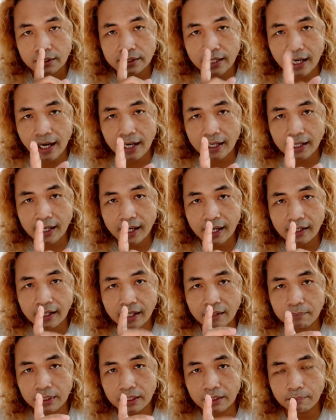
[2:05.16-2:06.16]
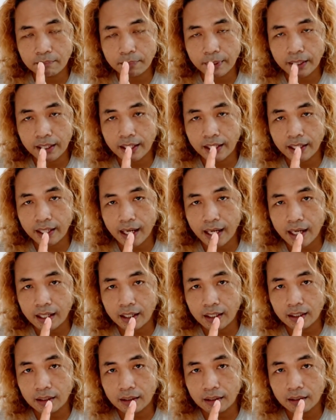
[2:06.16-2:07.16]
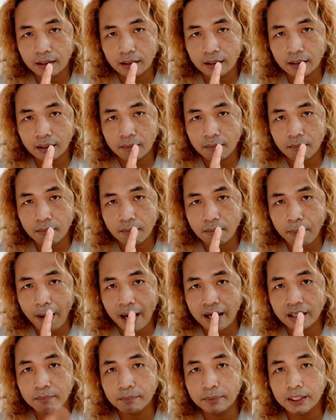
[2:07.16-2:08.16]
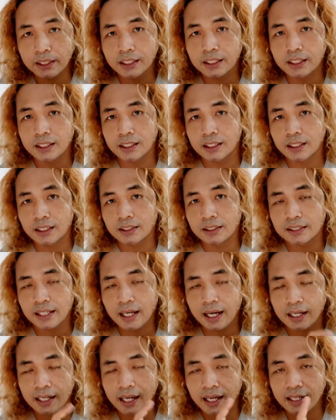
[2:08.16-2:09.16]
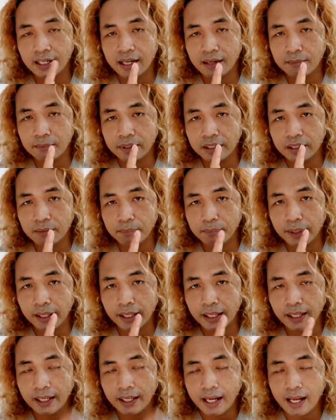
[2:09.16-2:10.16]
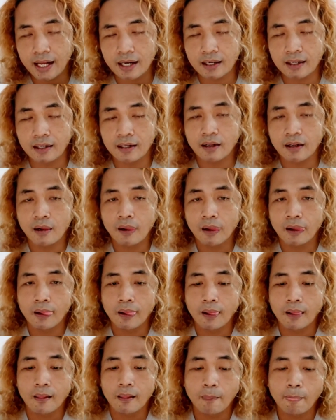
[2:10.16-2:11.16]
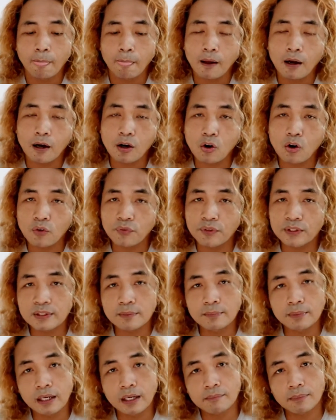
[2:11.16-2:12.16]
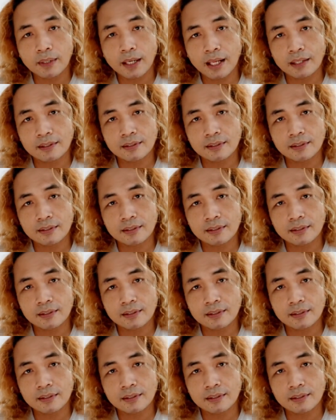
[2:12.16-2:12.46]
jangan kalian menyepelekan pandemi ini jangan kalian menyepelekan eh, COVID-19